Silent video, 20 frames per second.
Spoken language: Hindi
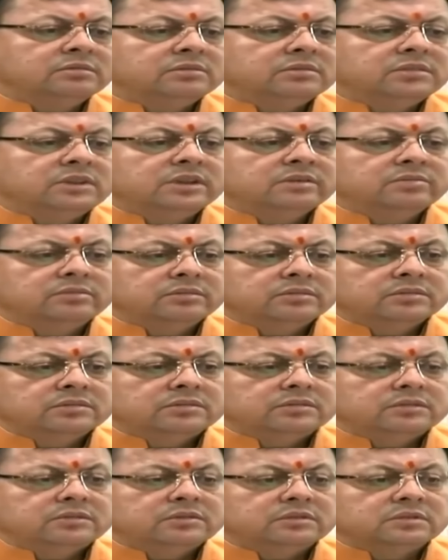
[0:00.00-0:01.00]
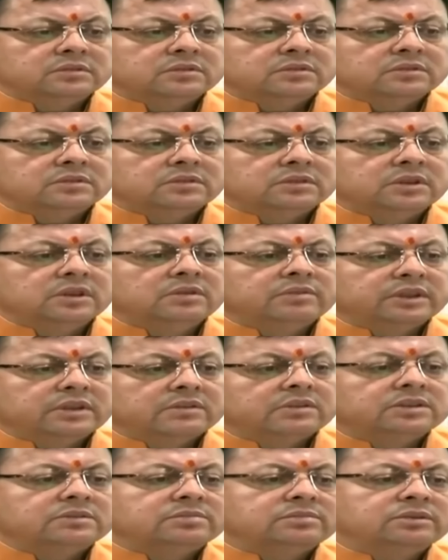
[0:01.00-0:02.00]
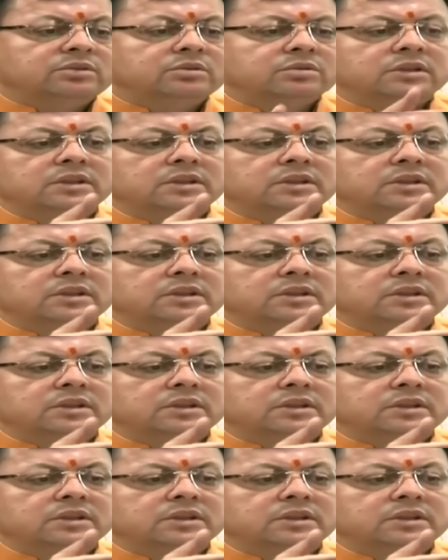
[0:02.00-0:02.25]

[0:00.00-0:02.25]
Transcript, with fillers: प्रस्तुत किया जाए उन्होंने निर्देश